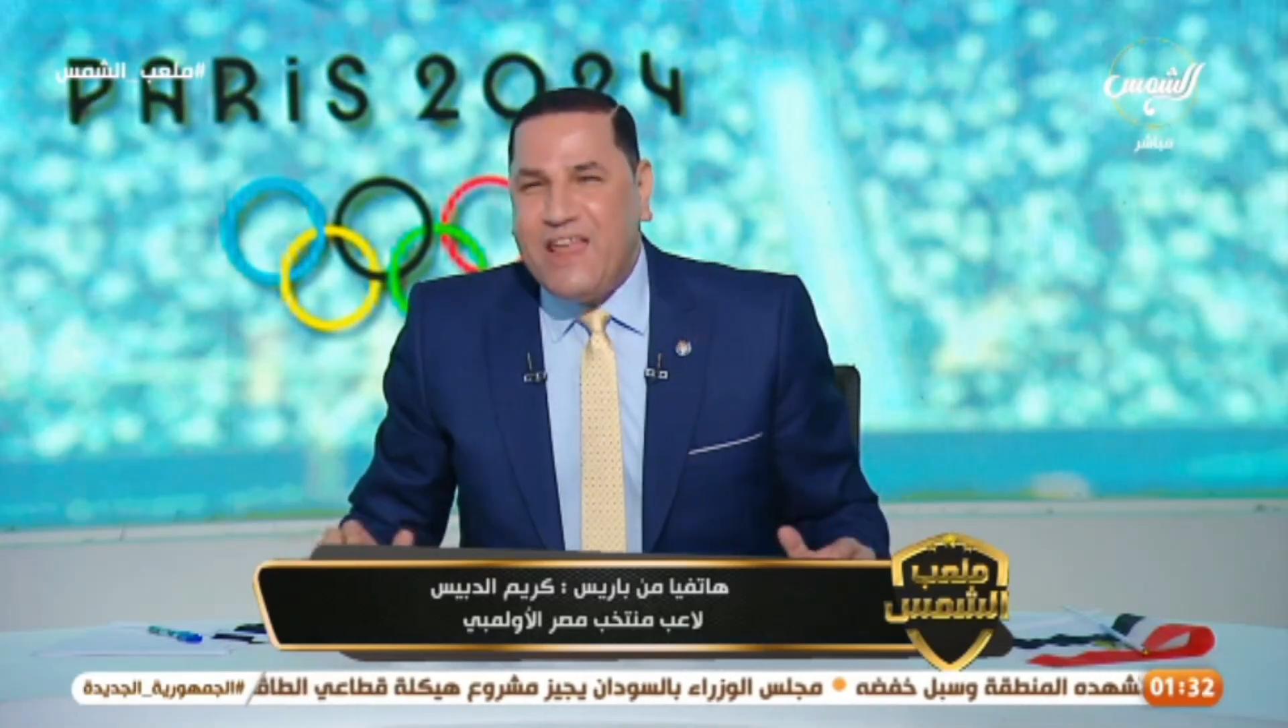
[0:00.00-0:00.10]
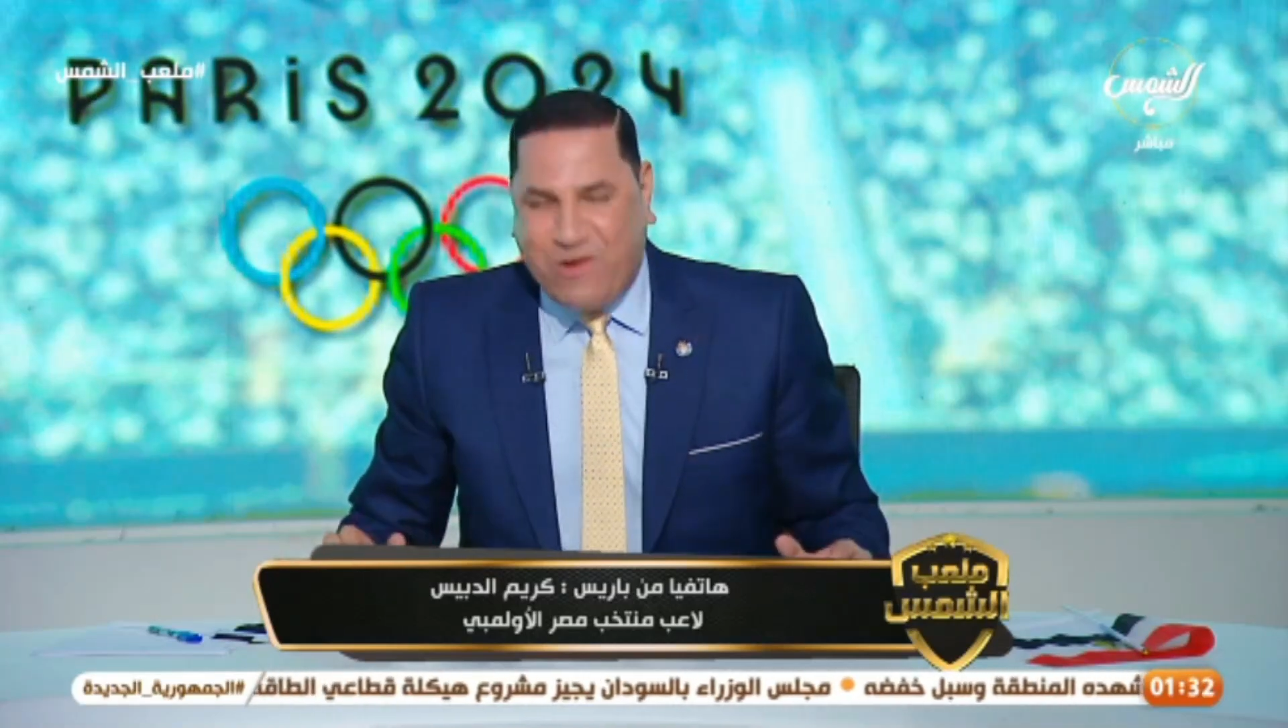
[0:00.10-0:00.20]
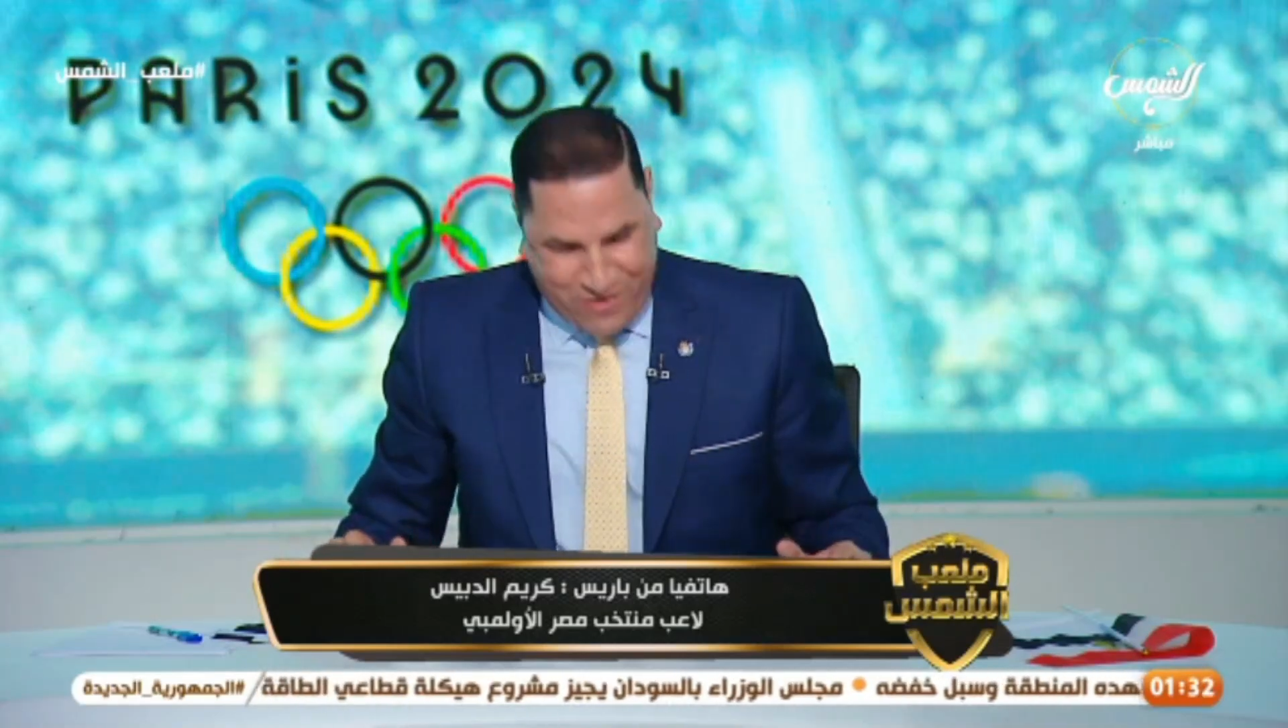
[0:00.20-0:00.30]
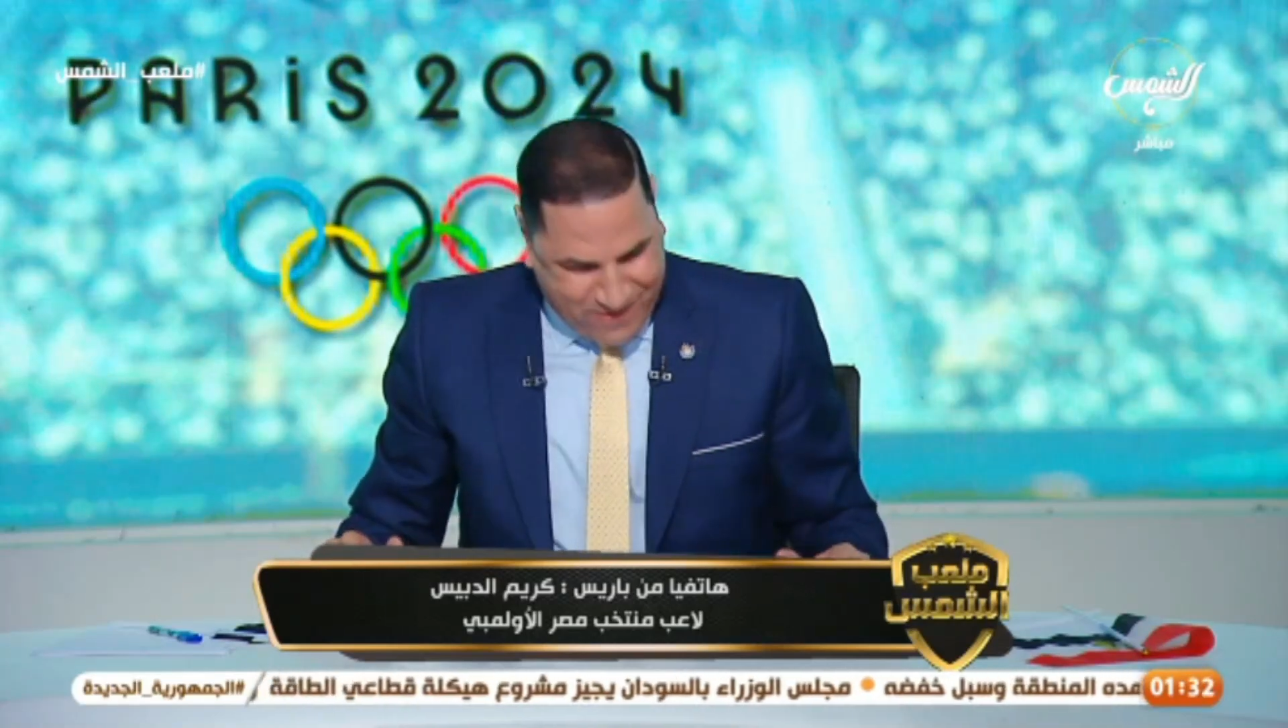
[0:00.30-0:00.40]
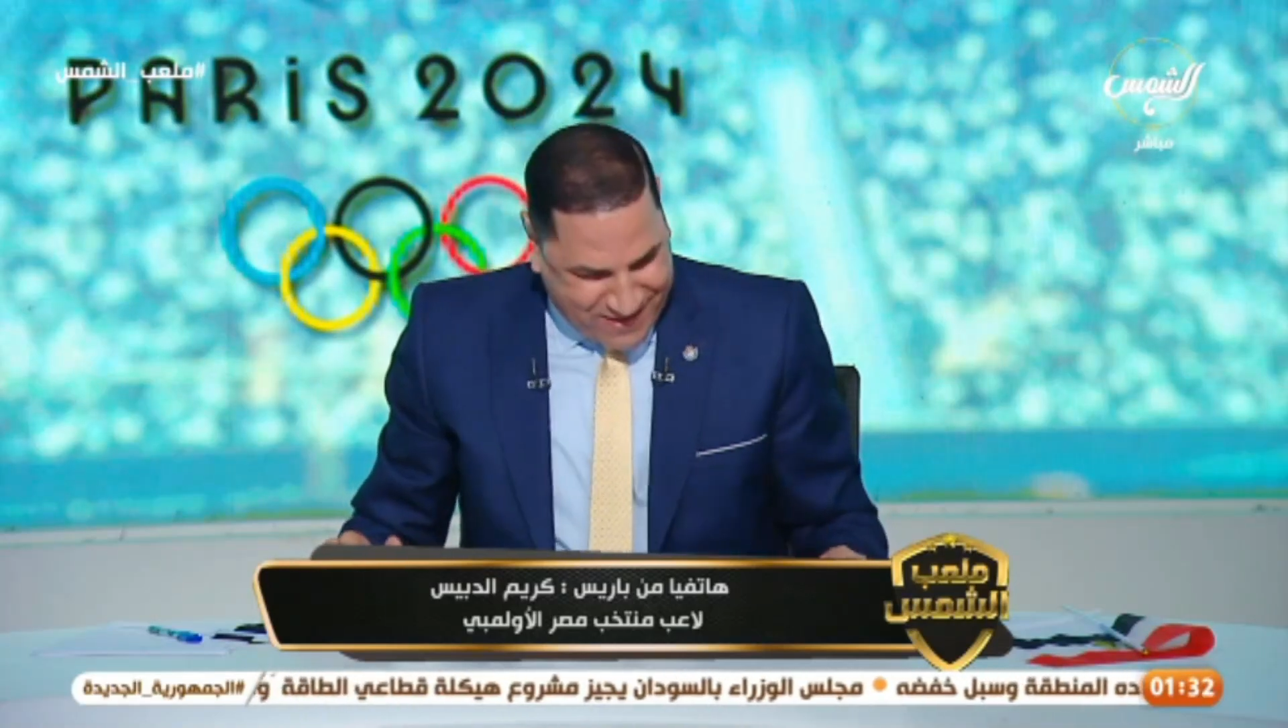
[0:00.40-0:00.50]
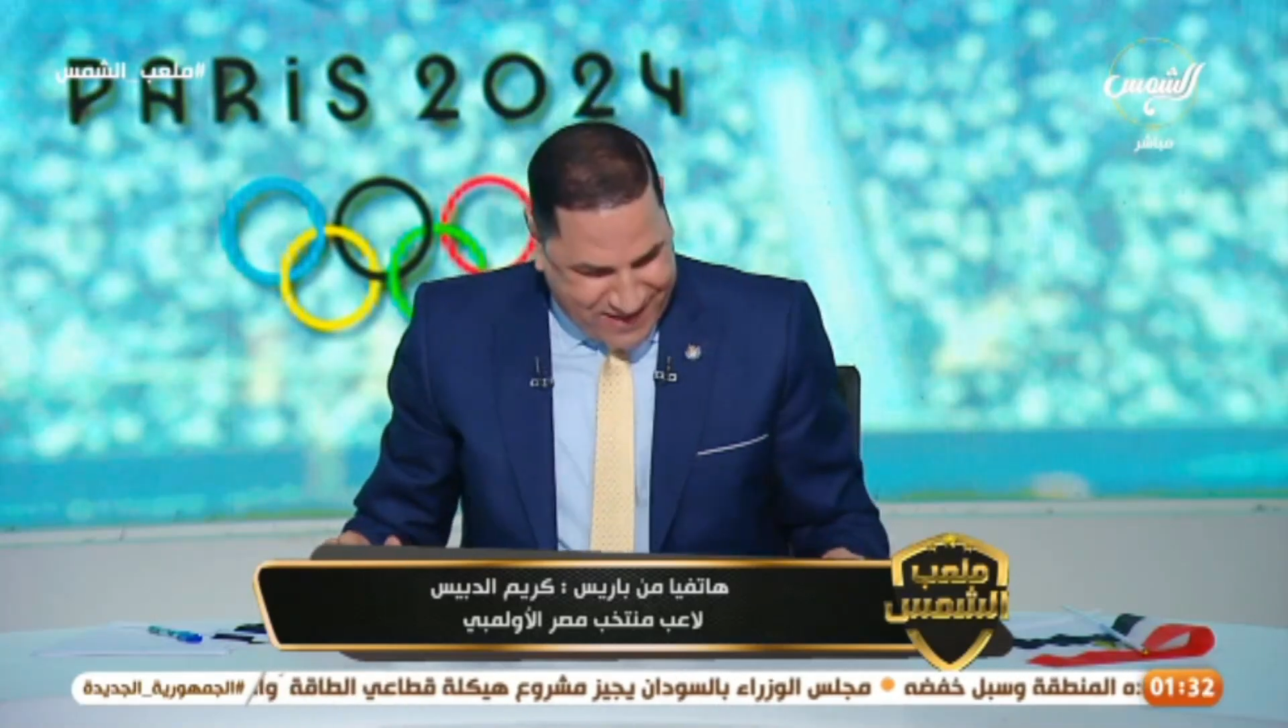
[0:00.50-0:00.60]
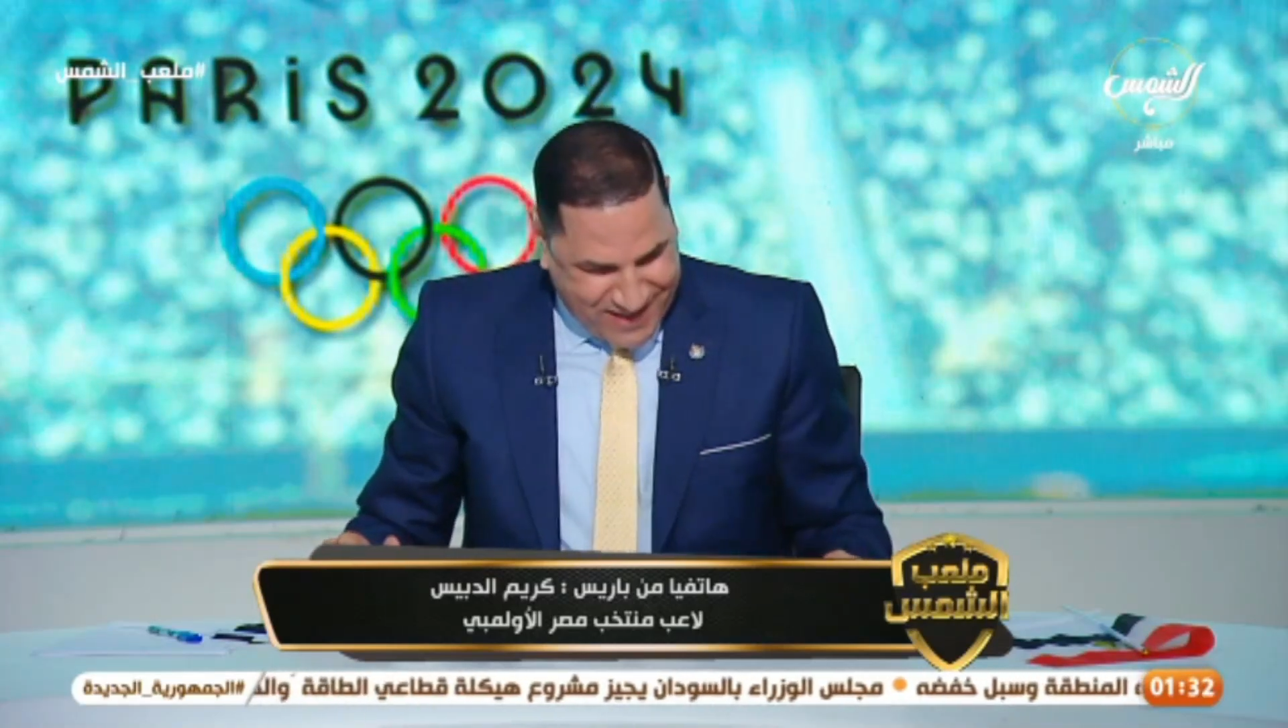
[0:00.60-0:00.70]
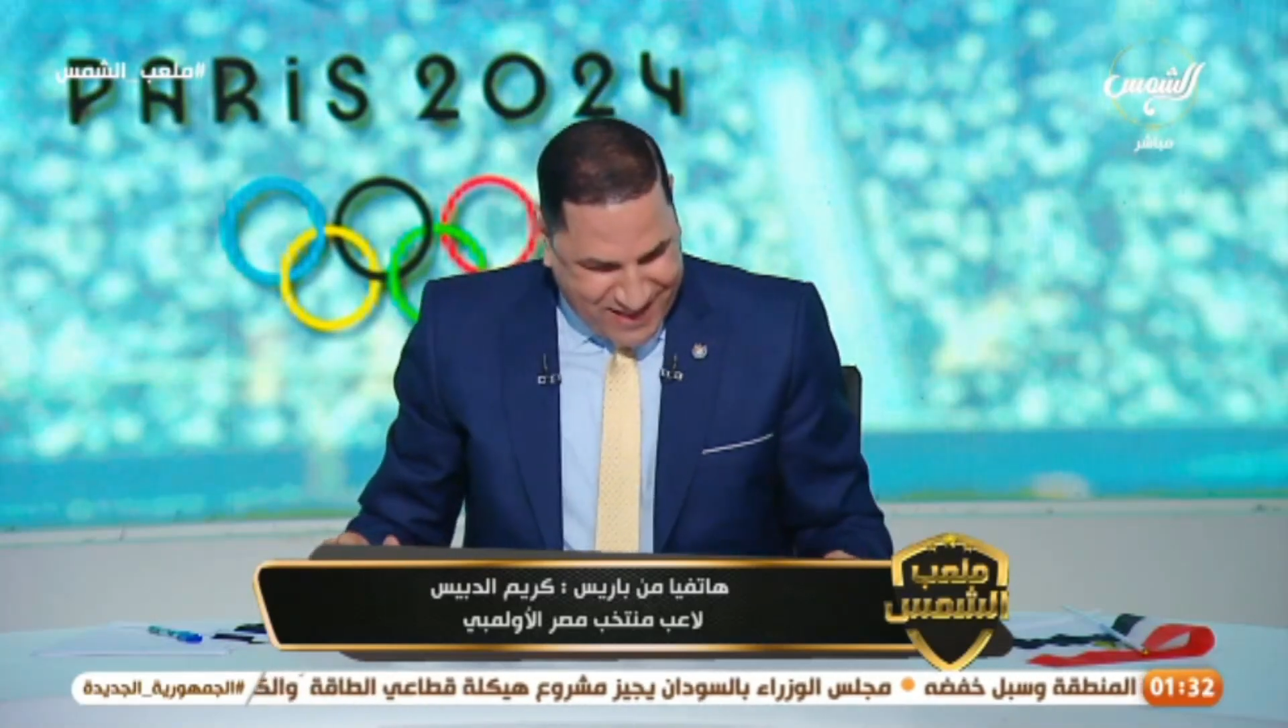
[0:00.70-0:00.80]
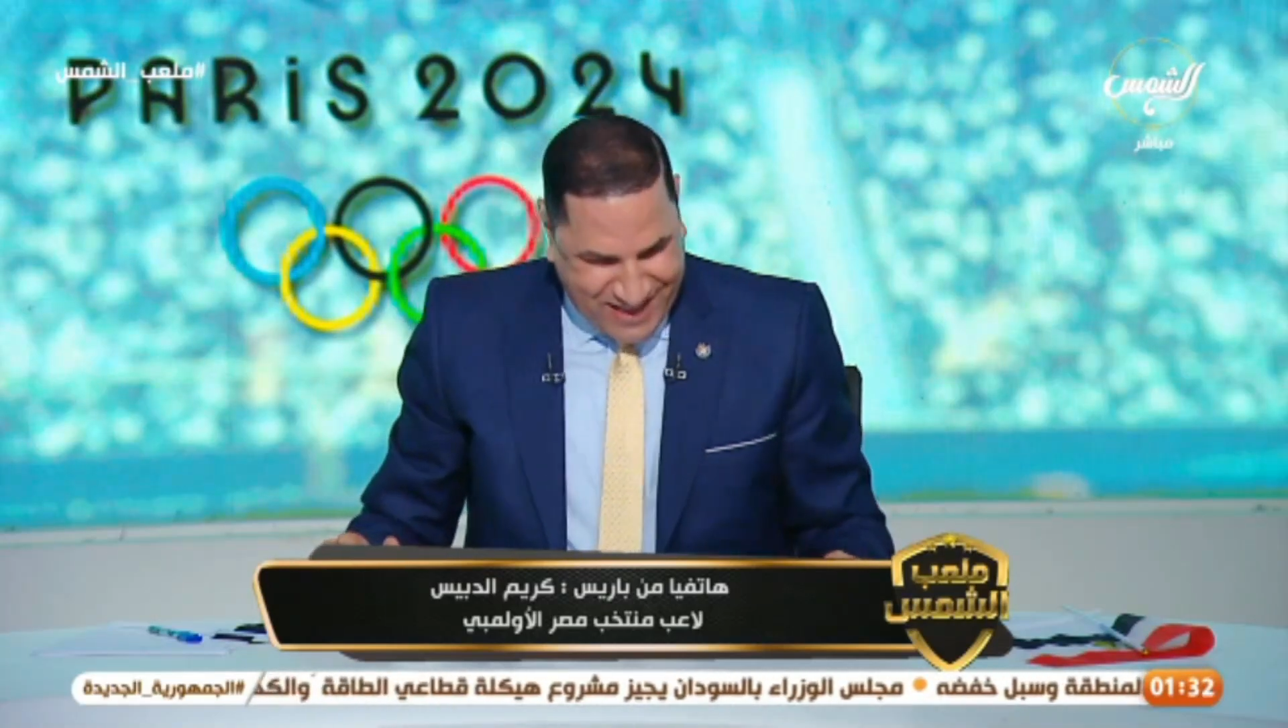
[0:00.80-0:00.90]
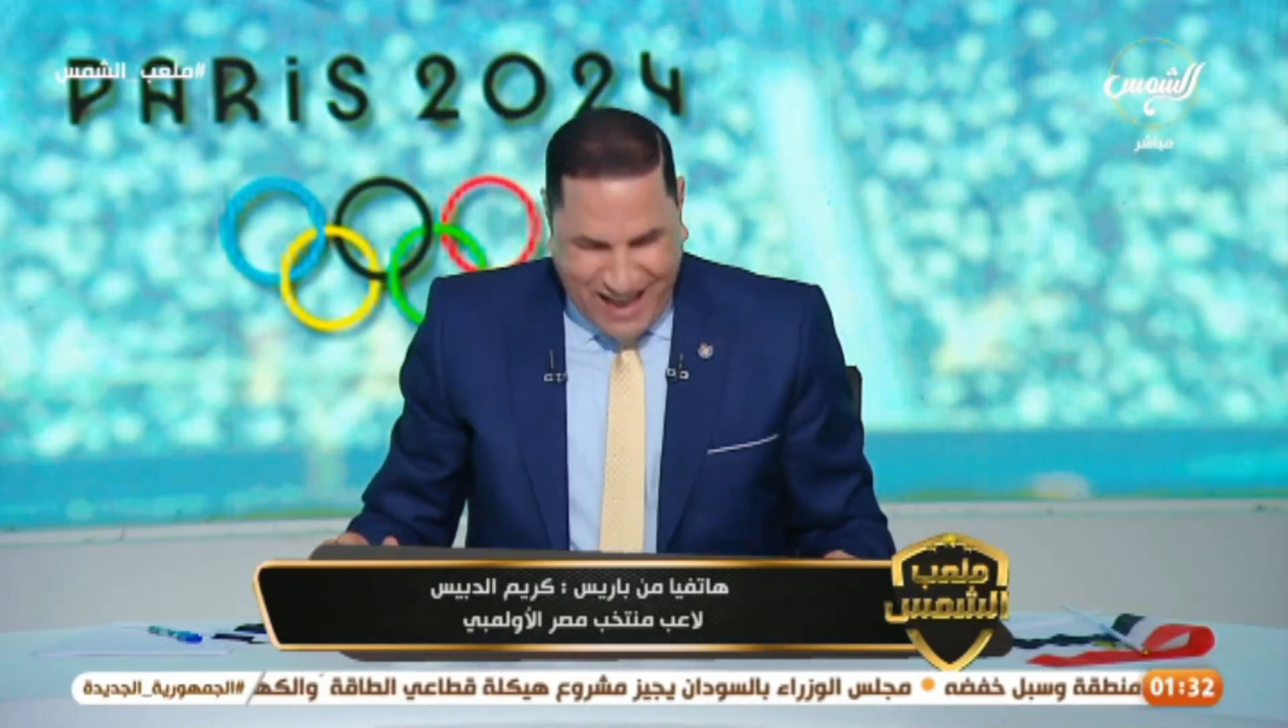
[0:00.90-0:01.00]
ريت
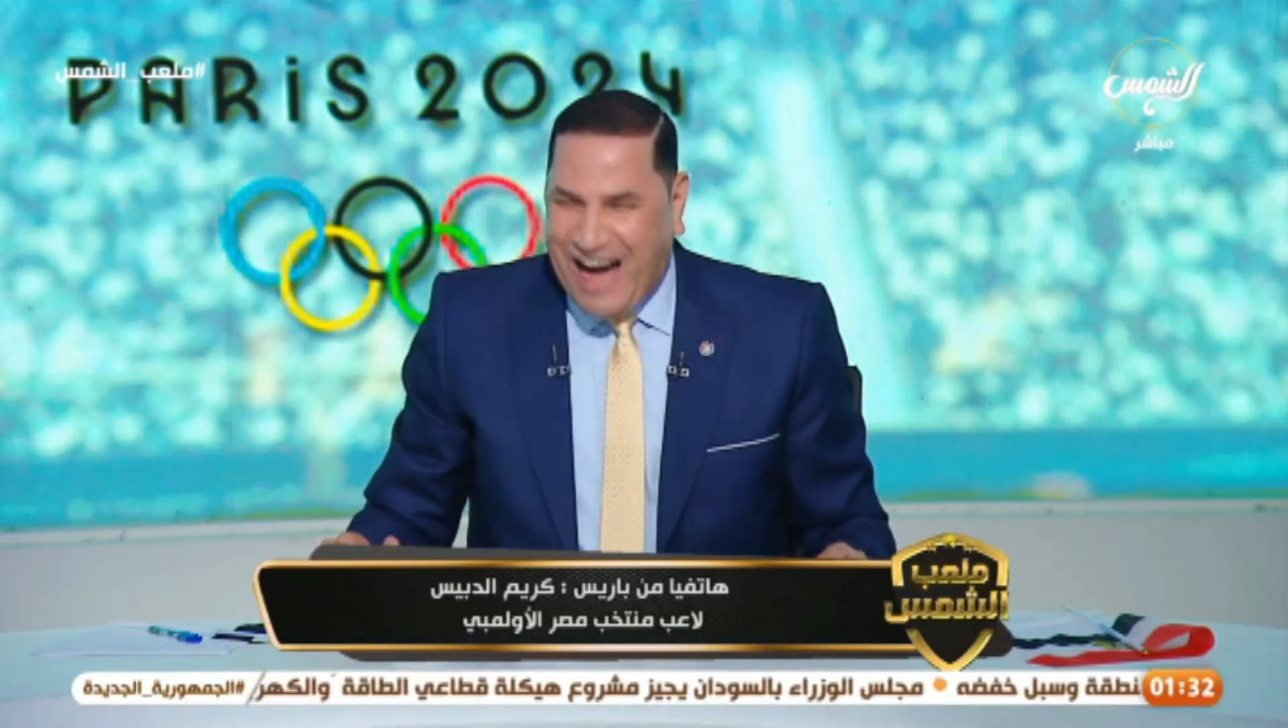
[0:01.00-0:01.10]
المكافآت